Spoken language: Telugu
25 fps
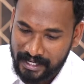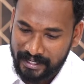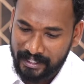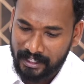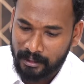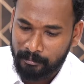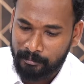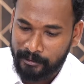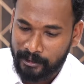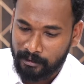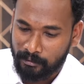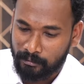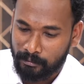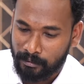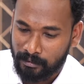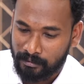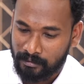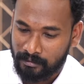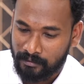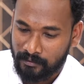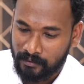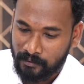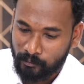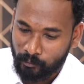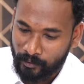
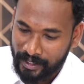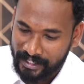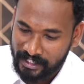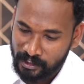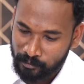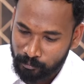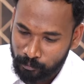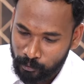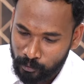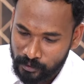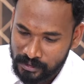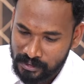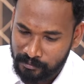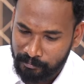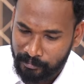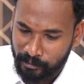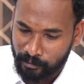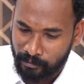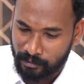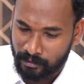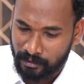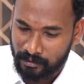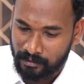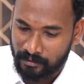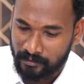సాగిలపడకూడదు వాటిని
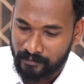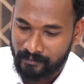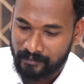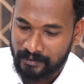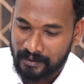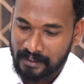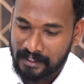పూజింపకూడదు